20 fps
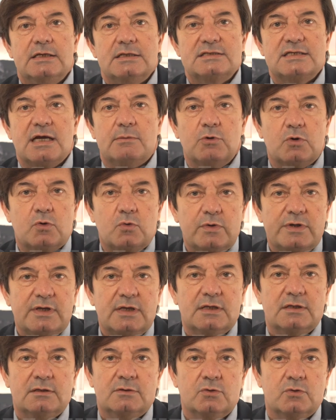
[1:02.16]
Siamo
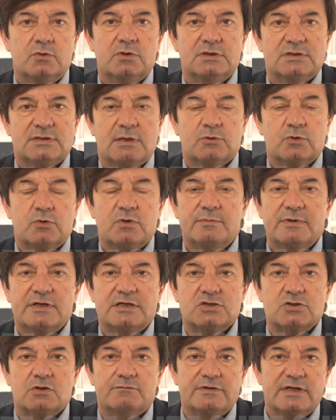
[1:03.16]
qui, noi siamo qui per
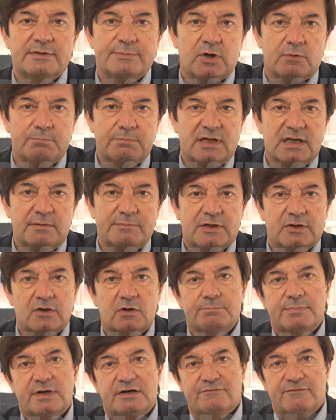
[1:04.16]
risolvere i problemi e
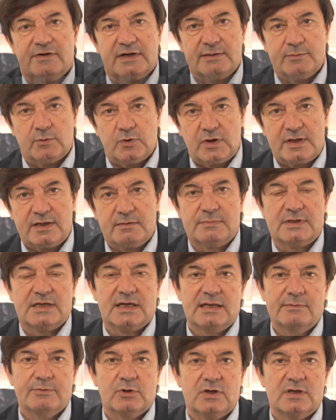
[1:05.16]
non per fare polemiche,
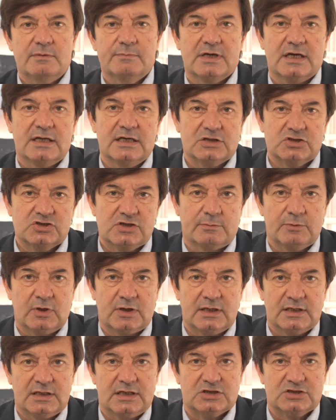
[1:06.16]
le polemiche le lasciamo,
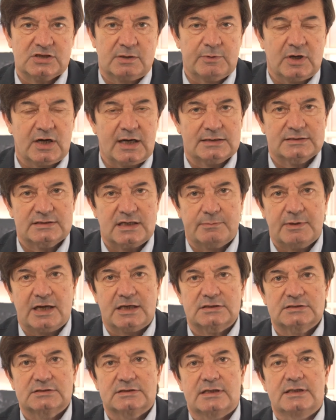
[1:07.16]
lasciamo all'altra
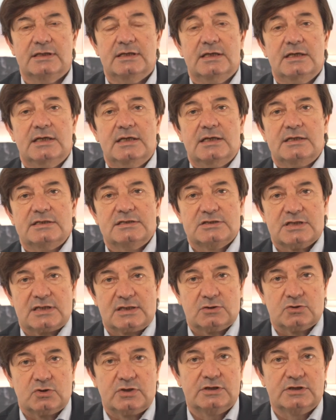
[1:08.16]
parte. Ci è stato